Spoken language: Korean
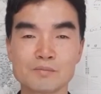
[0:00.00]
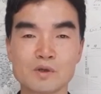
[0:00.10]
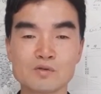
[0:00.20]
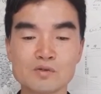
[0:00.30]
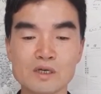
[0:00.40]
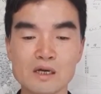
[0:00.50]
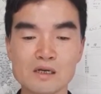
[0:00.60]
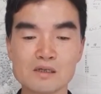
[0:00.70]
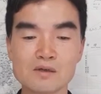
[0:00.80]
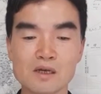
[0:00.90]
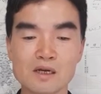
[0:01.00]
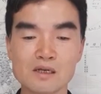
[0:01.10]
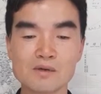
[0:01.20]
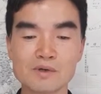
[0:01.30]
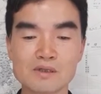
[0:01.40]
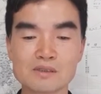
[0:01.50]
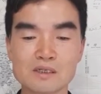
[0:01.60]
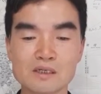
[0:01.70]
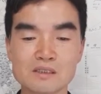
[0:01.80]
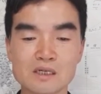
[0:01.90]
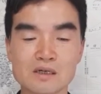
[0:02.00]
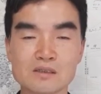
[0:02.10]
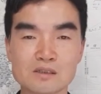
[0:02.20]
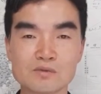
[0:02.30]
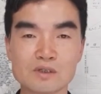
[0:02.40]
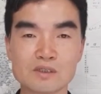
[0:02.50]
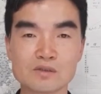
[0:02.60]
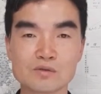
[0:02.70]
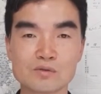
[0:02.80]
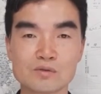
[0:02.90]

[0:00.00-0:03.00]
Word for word: 평소에 할례, 받은 자의 자긍심을 가지고